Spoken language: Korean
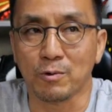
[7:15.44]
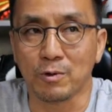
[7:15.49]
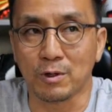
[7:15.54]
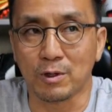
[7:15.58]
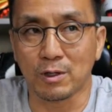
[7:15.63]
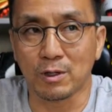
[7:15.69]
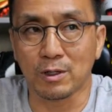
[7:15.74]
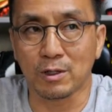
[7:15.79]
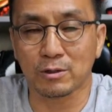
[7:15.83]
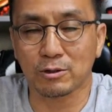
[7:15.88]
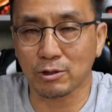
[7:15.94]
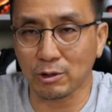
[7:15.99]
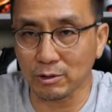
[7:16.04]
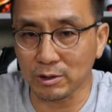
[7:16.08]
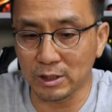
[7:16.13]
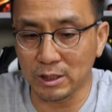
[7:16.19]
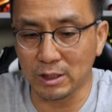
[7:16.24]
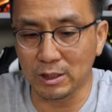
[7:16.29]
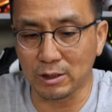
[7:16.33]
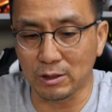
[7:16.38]
어,
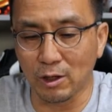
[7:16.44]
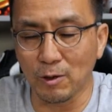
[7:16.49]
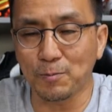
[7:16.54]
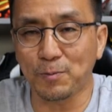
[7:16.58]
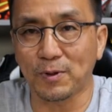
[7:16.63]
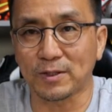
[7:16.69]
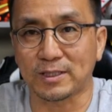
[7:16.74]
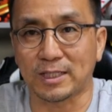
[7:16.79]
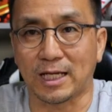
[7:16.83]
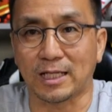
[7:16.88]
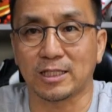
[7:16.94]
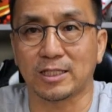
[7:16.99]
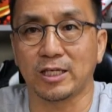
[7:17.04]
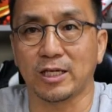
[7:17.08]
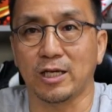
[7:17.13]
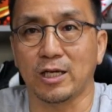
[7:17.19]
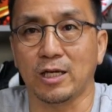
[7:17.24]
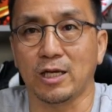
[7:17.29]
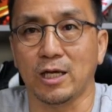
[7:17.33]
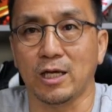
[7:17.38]
터, 이 어퍼
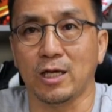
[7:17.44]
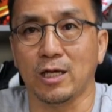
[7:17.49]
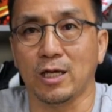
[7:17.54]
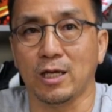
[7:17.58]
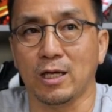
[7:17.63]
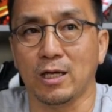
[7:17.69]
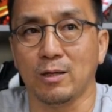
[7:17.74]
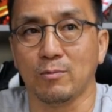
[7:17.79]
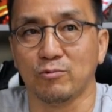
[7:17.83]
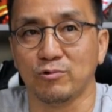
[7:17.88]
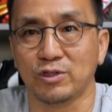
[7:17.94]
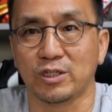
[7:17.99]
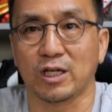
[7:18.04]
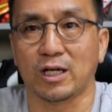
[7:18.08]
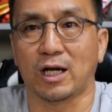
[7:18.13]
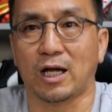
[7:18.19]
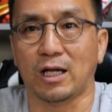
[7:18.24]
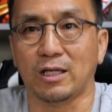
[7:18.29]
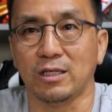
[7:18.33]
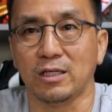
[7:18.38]
자체의
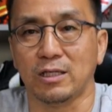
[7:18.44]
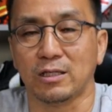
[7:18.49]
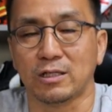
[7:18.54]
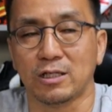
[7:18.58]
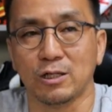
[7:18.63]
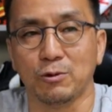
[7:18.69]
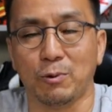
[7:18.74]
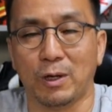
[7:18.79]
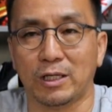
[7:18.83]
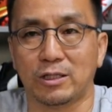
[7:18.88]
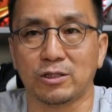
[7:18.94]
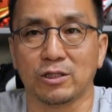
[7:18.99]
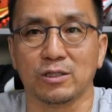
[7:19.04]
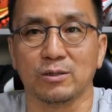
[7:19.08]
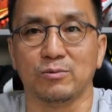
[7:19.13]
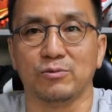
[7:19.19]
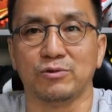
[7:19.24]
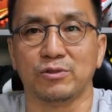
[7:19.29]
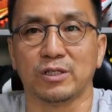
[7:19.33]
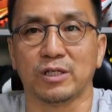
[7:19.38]
문제가 아닌 그
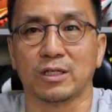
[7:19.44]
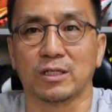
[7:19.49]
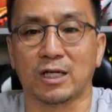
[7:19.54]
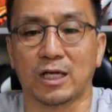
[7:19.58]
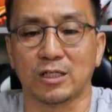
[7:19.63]
외적인 문제